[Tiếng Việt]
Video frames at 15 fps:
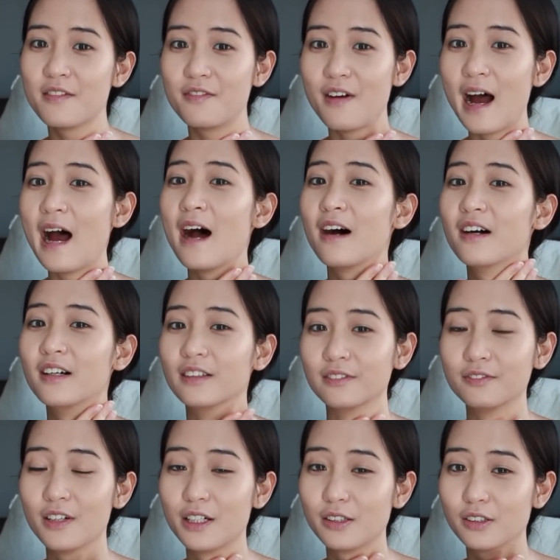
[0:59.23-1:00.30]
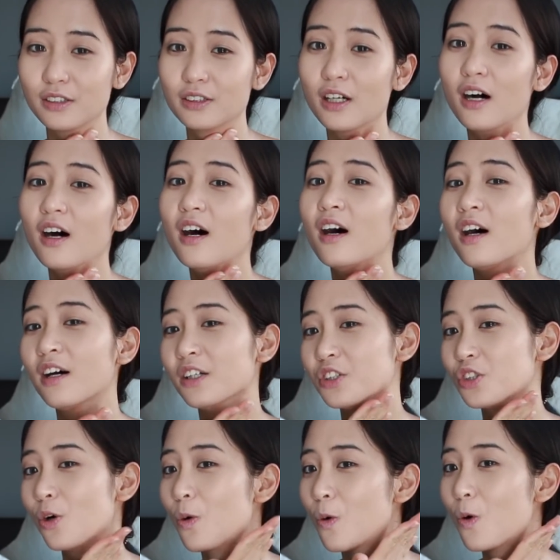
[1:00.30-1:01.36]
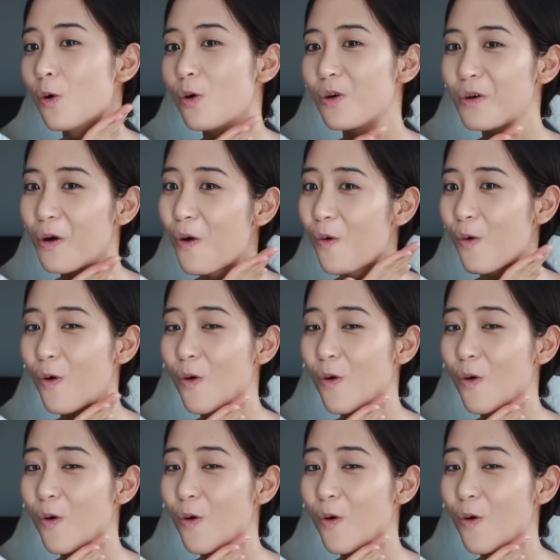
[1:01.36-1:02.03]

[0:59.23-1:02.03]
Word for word: và ở phần uh, chỗ cổ